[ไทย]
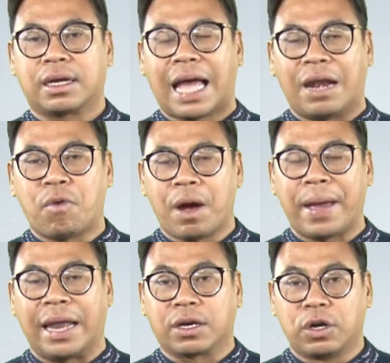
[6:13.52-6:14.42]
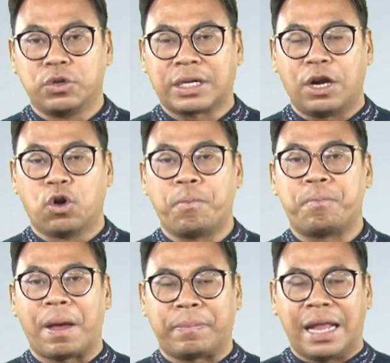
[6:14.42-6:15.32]
การวางแผนกลยุทธ์การลบ
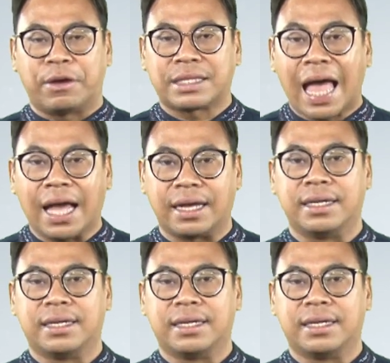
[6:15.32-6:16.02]
แบบแนวตั้ง